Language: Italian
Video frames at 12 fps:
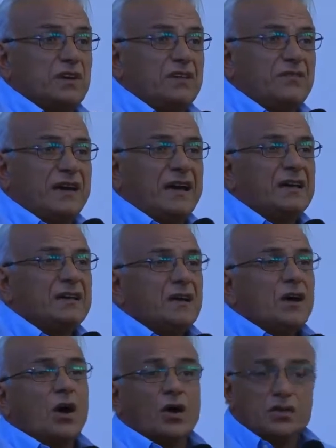Quindi
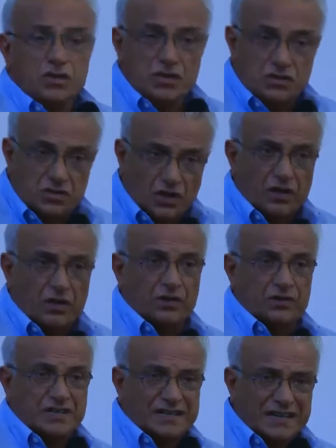quest'uomo
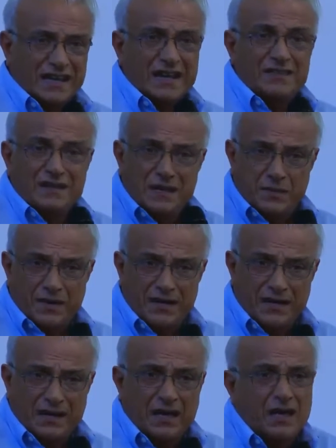doveva ogni
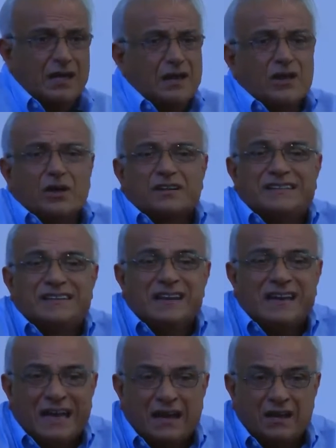giorno cercare di
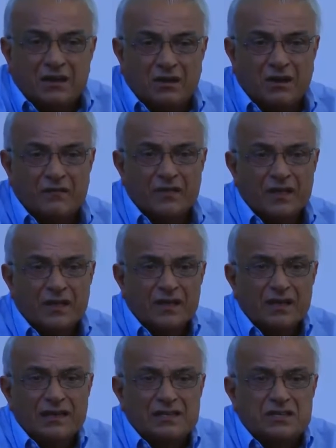reperire
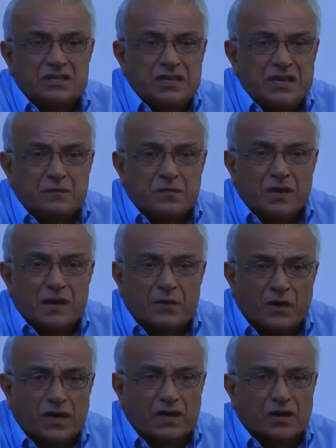l'ordinario,
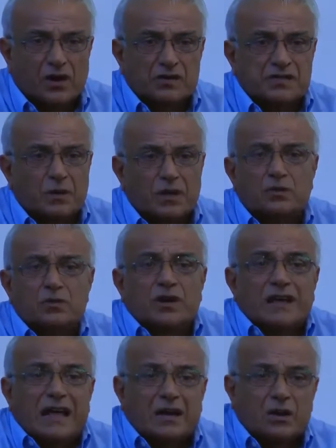il
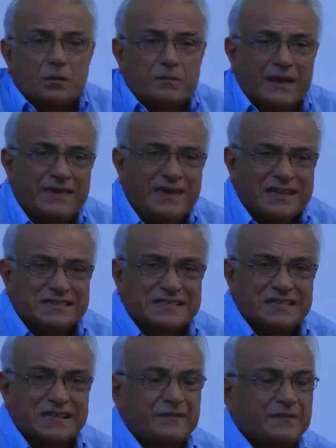cibo, le poche cose,
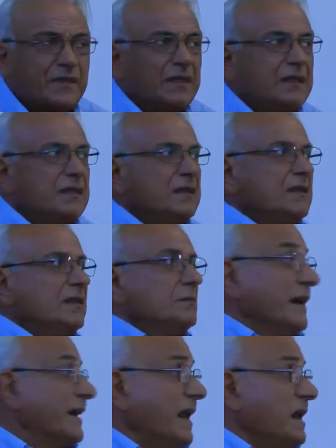qualcuno che
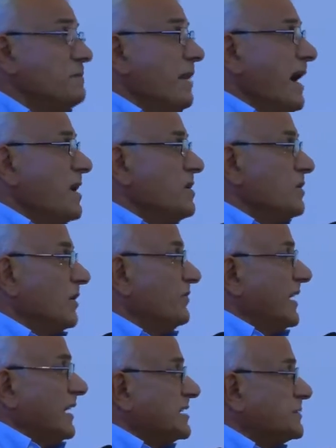l'accompagnasse,
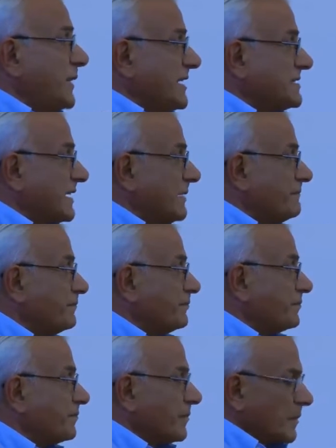magari in
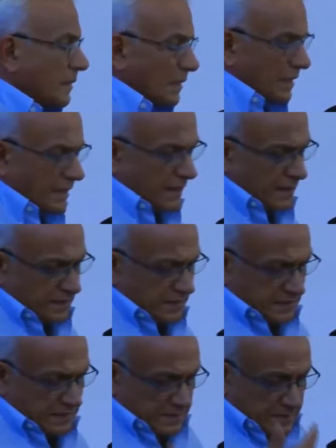bagno a fare la spesa.